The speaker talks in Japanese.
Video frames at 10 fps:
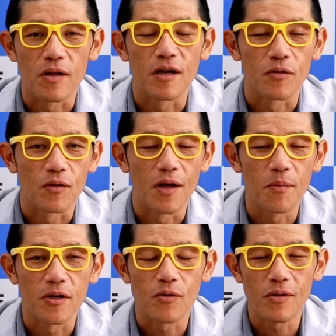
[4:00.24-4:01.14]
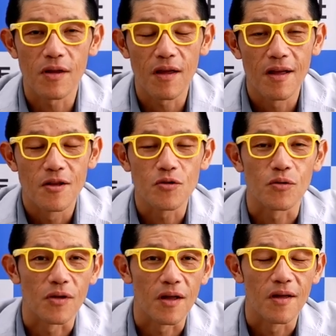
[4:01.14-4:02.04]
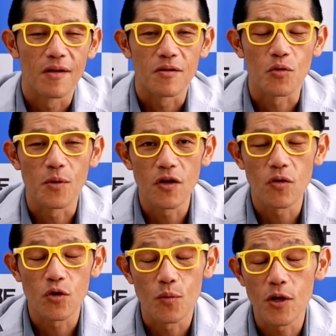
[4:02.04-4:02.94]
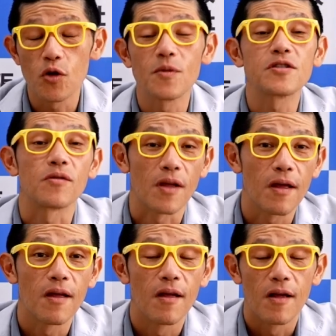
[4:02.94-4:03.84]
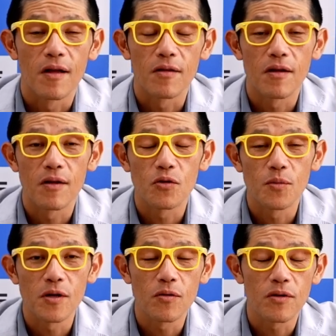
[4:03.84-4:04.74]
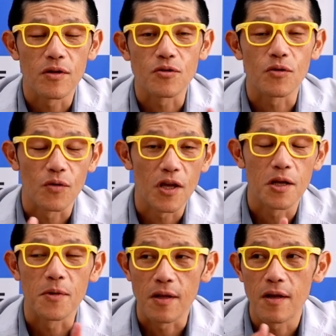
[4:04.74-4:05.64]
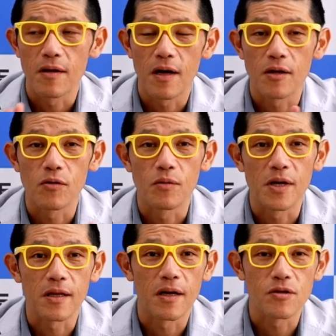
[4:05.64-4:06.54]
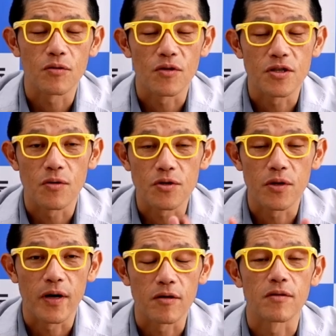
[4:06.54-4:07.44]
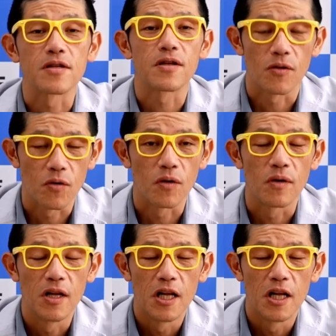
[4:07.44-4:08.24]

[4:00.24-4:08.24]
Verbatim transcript: になるとやっぱり人ってちょっとね戸惑いますよねで戸惑ってちょっとね今ねあのまたちょっと治療中ではあるんですけど、